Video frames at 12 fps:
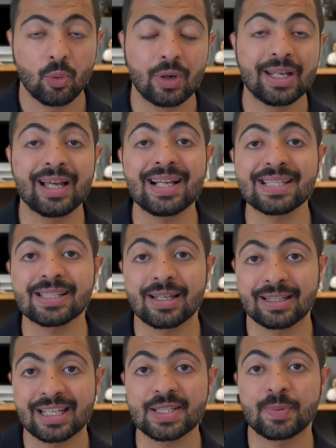واللي هي
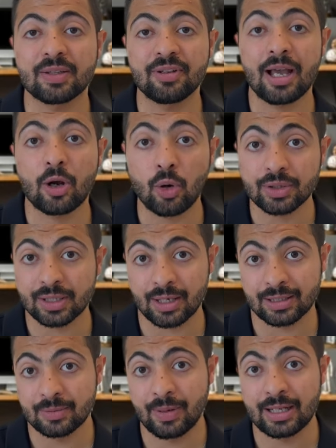اصلا كسبت فيها
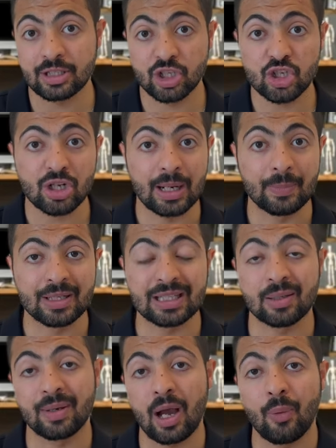كونتراكت مع الجيش
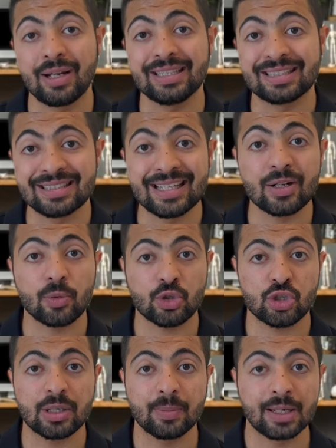الامريكي بحوالي
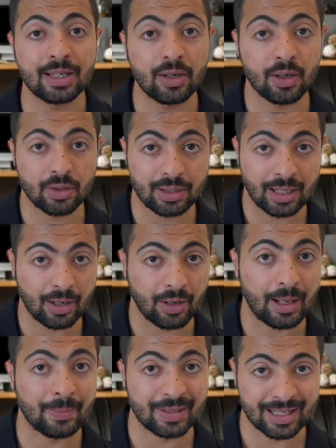22 مليار
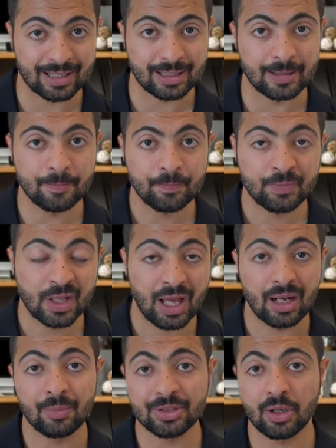دولار امريكي
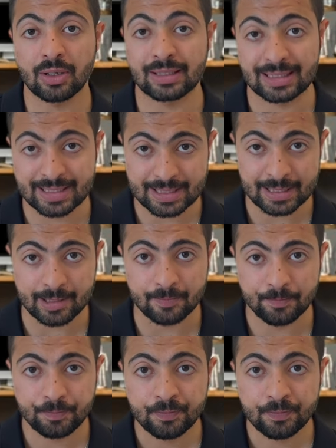على مدار ثلاث سنين.